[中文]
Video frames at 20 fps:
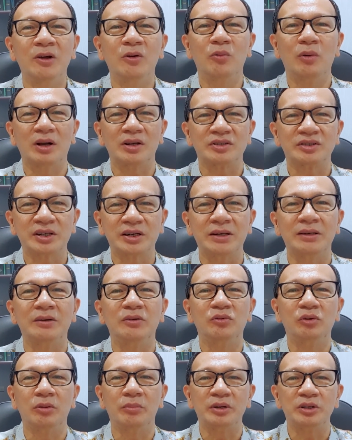晚上
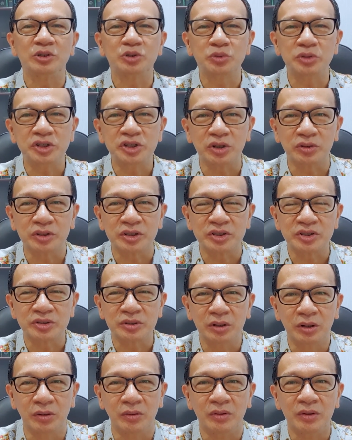我们睡觉的时
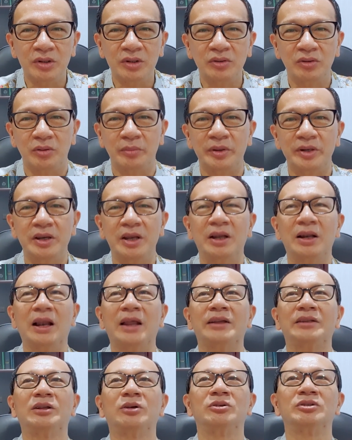候，我们也
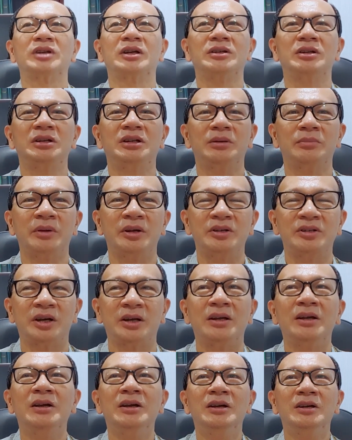来到上帝的面前。